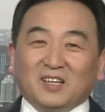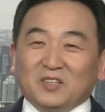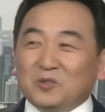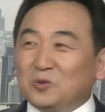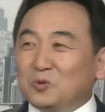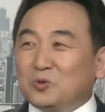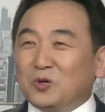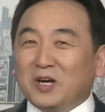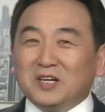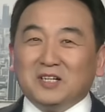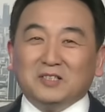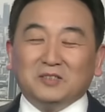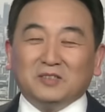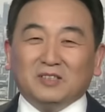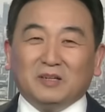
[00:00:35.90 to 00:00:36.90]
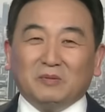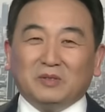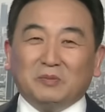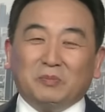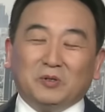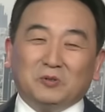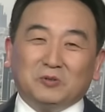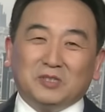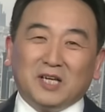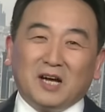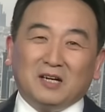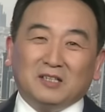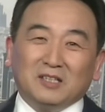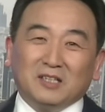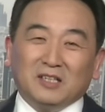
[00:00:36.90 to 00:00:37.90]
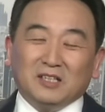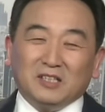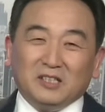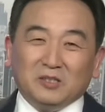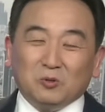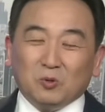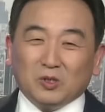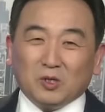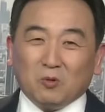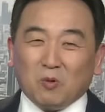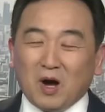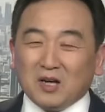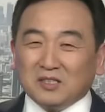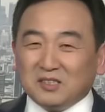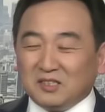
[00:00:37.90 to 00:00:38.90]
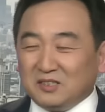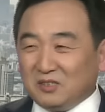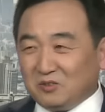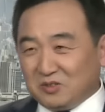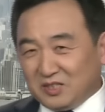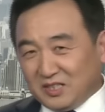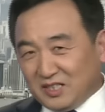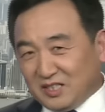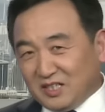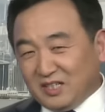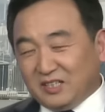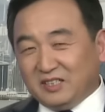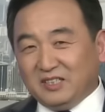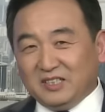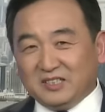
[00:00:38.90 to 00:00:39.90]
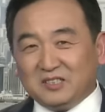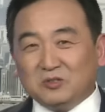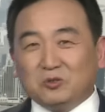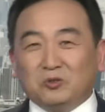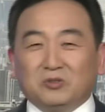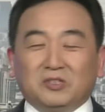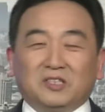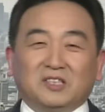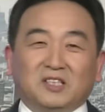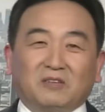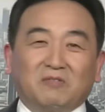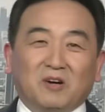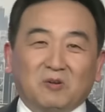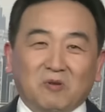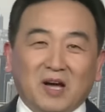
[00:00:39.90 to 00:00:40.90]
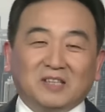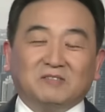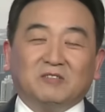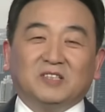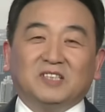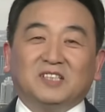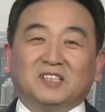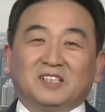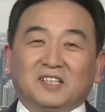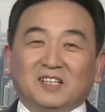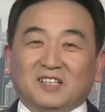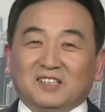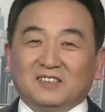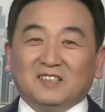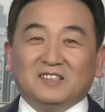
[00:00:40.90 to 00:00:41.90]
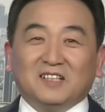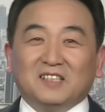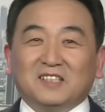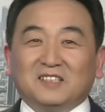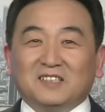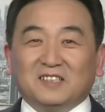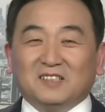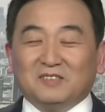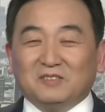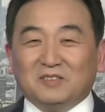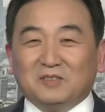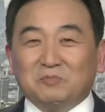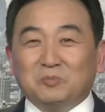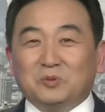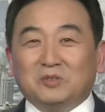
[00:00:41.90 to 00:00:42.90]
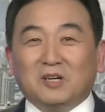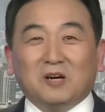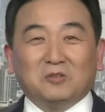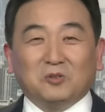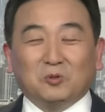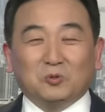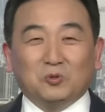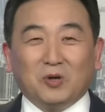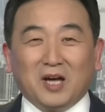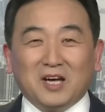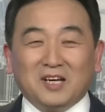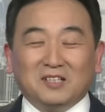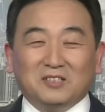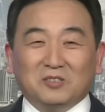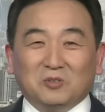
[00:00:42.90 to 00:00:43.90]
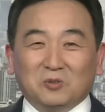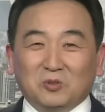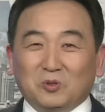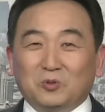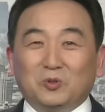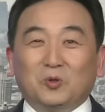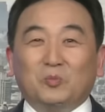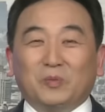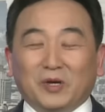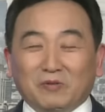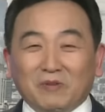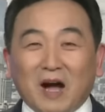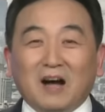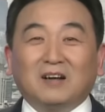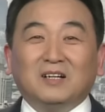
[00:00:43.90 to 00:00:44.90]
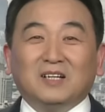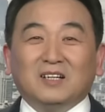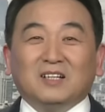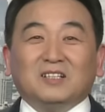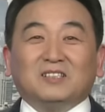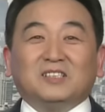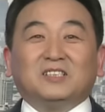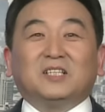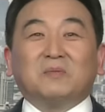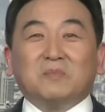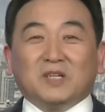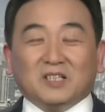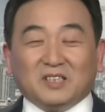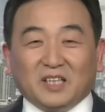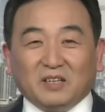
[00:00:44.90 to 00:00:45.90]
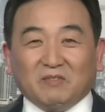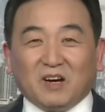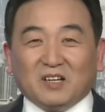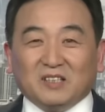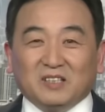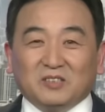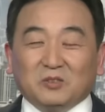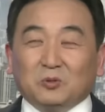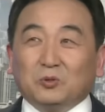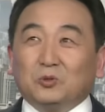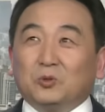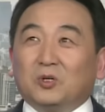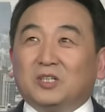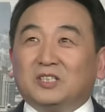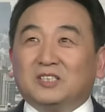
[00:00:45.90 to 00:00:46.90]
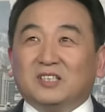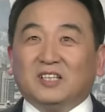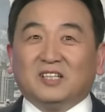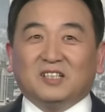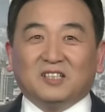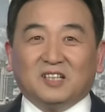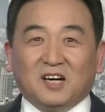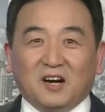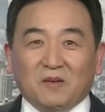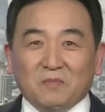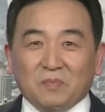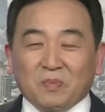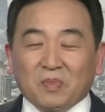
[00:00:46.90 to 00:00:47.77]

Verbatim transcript: 有权人。你比如像英国的皇室，有些也是去那地方滑雪的。那人家是不知道有权还是有有有名望。是这么个地方，也就是说，是一个